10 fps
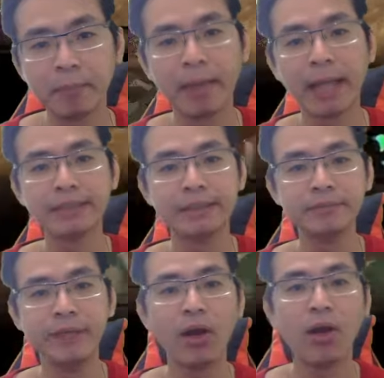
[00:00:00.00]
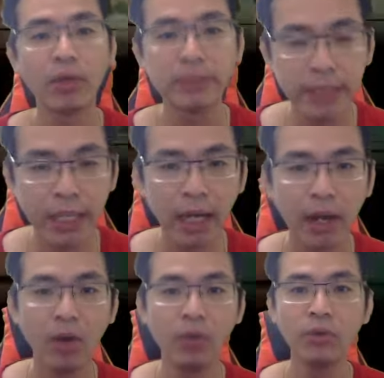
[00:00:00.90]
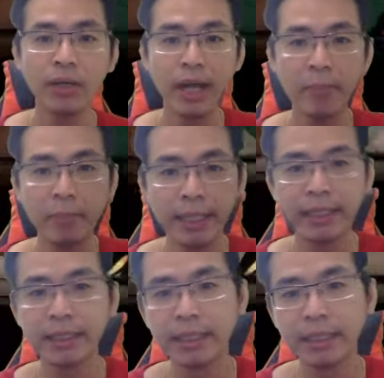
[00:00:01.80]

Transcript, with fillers: pasifnya Broxy ya. Kalau lu kena bleed,